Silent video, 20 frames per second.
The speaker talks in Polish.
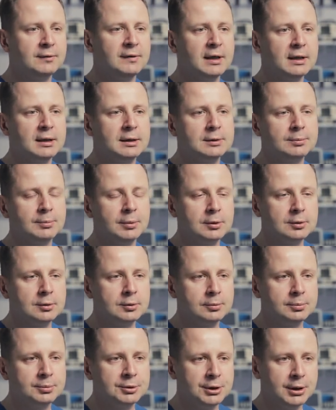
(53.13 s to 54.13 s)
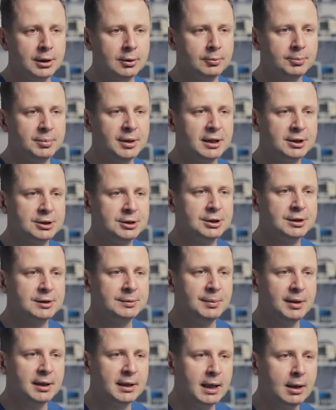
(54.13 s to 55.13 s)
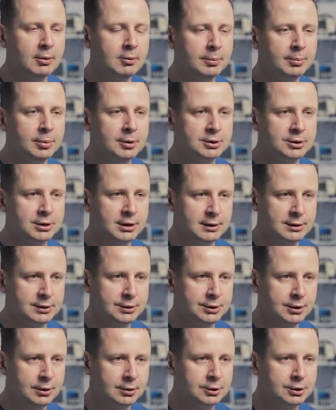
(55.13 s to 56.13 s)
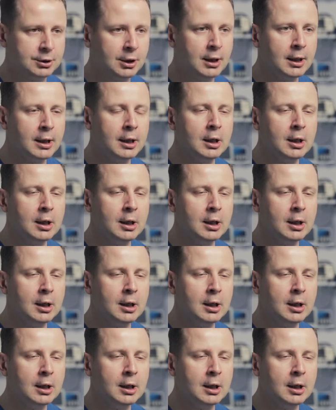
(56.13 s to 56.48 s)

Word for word: w jaki sposób się piersi zmieniały podczas ciąż.